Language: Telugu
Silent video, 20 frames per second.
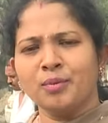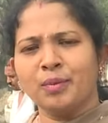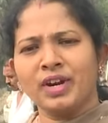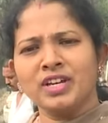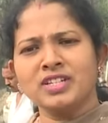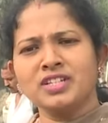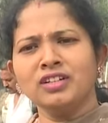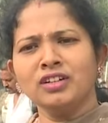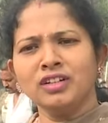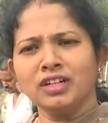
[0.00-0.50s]

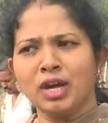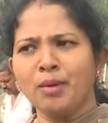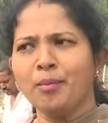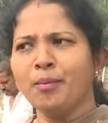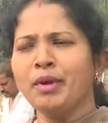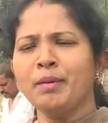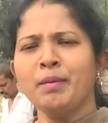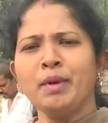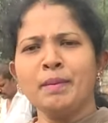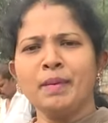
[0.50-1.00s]
ప్రజలు
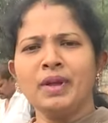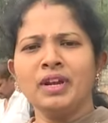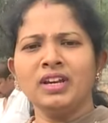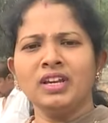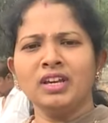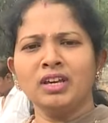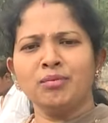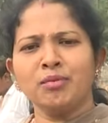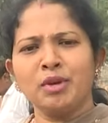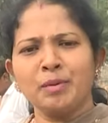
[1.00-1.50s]
నమ్మి
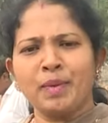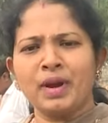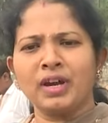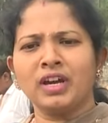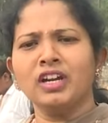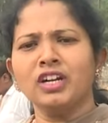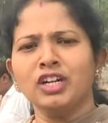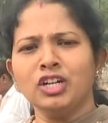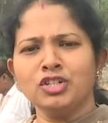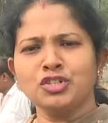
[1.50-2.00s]
మిమ్మల్ని మీ
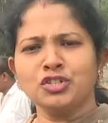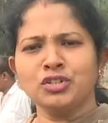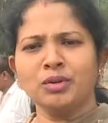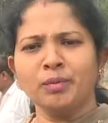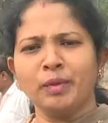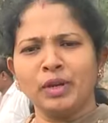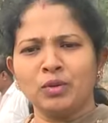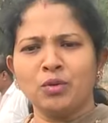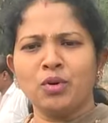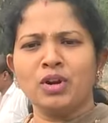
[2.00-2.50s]
పక్కన నిల్చుని
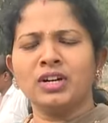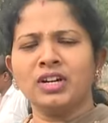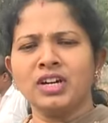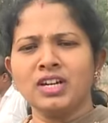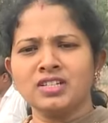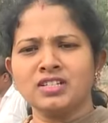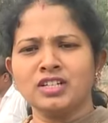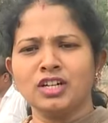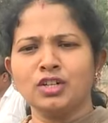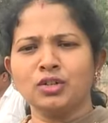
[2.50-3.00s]
మీకు
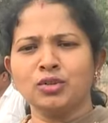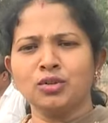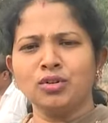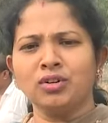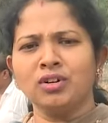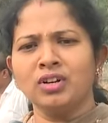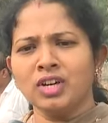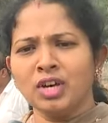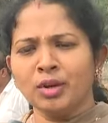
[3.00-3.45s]
ఓట్లేసినందుకు